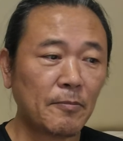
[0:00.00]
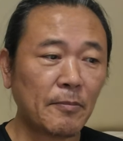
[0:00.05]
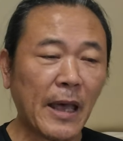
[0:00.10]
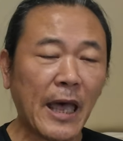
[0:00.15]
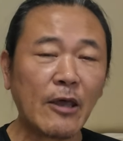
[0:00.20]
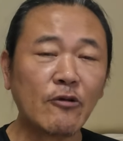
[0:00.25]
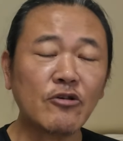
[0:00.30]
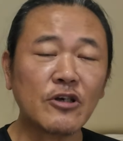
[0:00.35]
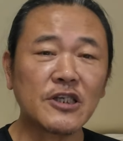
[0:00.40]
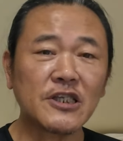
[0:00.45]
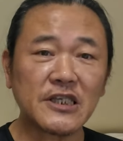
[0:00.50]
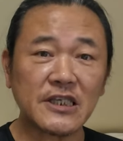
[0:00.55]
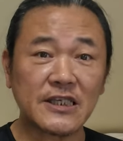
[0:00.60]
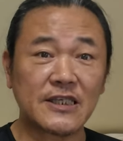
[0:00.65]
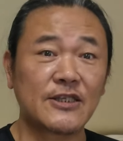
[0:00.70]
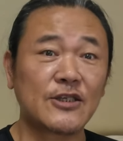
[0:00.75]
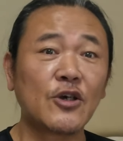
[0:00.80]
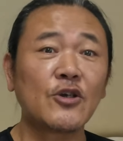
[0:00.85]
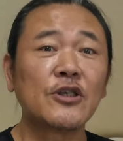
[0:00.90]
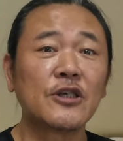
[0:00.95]
바로 그
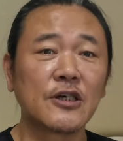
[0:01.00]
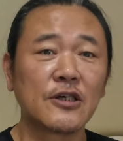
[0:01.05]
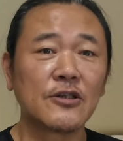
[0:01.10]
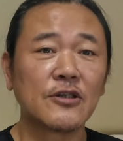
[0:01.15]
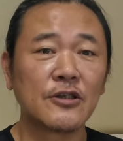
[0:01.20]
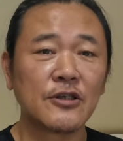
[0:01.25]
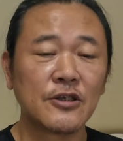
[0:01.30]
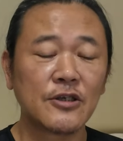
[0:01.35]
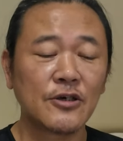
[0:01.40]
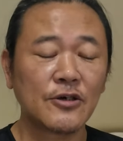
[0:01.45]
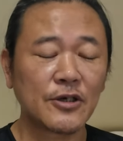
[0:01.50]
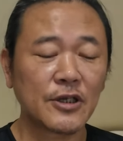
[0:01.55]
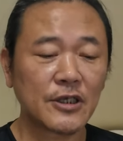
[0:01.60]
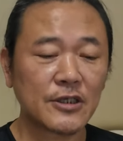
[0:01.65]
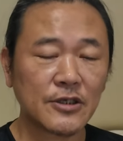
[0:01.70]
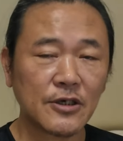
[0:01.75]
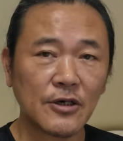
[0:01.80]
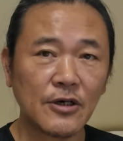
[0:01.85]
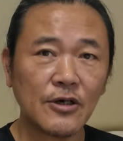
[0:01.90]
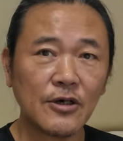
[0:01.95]
직전이거든요.
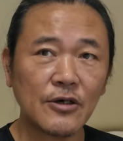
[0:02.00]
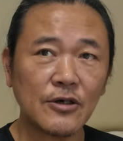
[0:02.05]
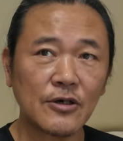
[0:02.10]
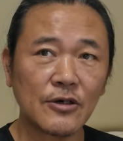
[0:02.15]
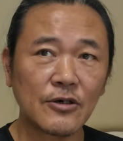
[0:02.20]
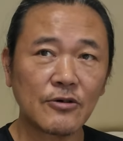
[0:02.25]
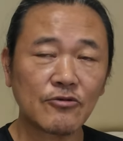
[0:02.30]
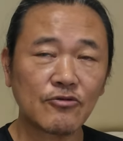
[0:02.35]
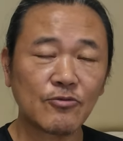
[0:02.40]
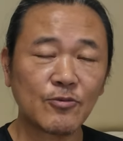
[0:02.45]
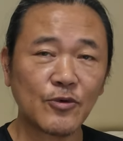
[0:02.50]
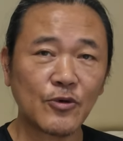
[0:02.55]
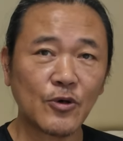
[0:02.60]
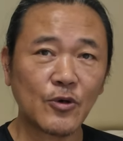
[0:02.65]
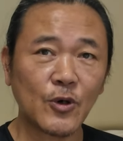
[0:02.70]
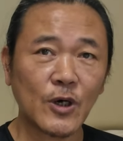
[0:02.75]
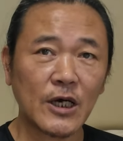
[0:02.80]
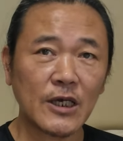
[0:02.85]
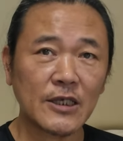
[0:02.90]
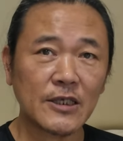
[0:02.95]
그래서 어,
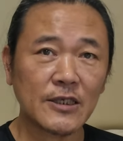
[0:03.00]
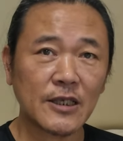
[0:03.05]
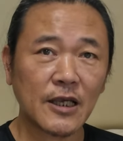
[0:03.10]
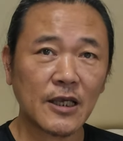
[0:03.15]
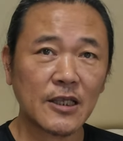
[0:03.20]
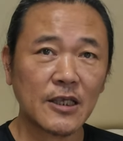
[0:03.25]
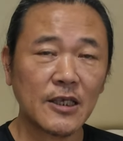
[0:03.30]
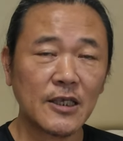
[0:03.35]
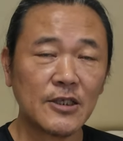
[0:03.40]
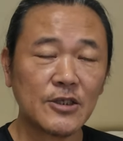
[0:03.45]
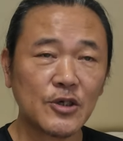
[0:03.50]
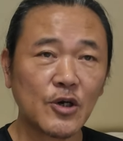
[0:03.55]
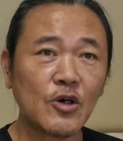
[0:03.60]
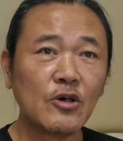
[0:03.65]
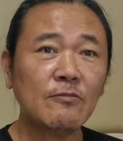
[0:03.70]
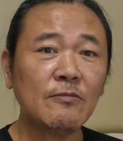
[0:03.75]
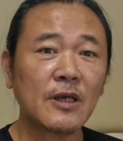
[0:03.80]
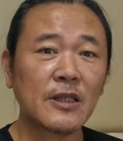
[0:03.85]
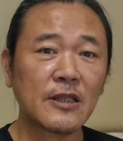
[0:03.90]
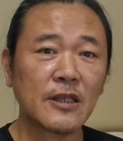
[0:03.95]
구보와 이상이
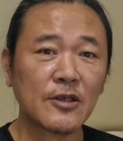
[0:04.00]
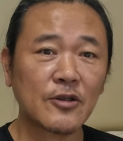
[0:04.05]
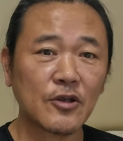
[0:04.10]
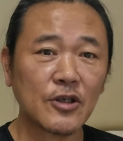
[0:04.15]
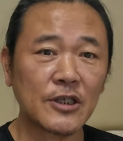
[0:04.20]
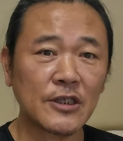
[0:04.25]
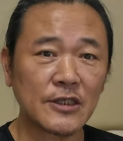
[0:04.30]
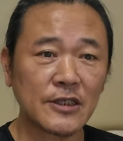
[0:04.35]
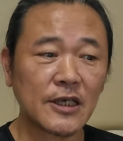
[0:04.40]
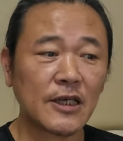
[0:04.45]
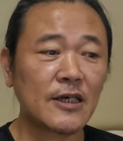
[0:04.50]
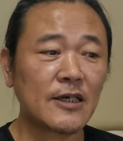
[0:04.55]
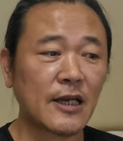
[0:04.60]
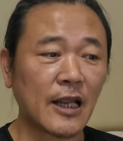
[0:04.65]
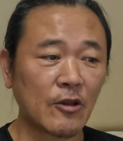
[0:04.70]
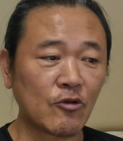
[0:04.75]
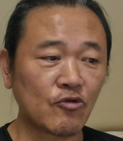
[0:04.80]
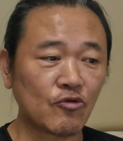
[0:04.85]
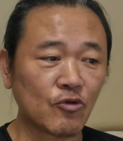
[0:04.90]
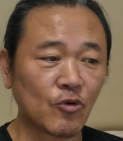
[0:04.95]
처음 만나서 인사를
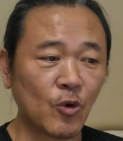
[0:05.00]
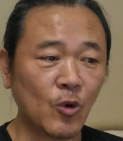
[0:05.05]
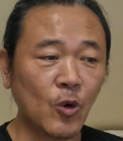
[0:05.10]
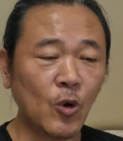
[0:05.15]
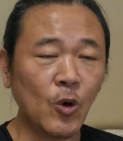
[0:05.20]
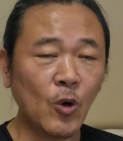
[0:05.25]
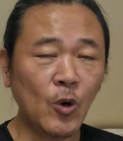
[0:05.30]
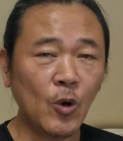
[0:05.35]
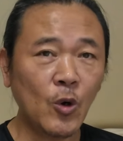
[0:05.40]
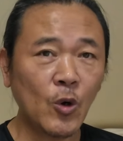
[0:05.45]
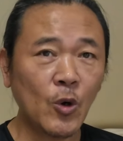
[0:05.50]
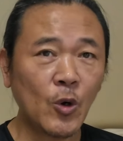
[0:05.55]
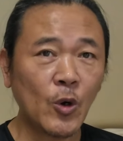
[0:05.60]
나누고